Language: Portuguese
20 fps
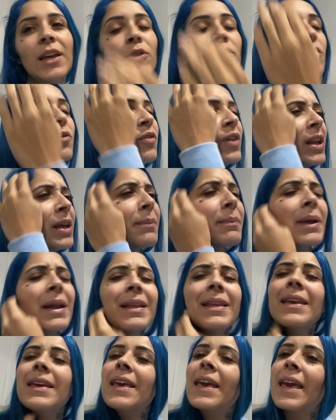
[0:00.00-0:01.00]
eu não falei pra
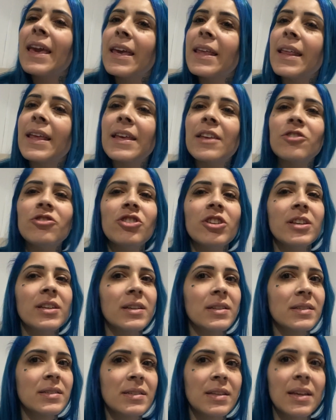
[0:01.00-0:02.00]
ninguém, nem que dia que
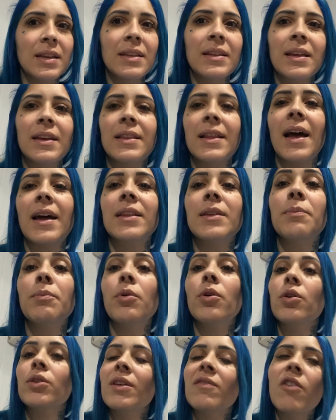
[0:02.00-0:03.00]
ia ser, nem nada,
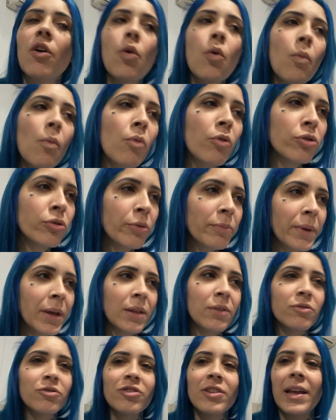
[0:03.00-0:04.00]
porque eu tava com muito
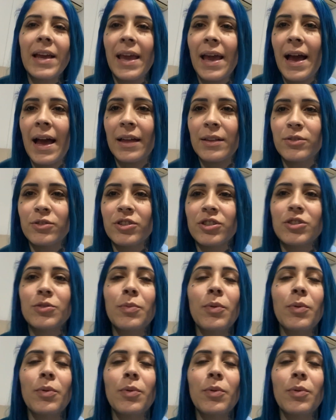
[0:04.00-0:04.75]
medo de dar errado, gente.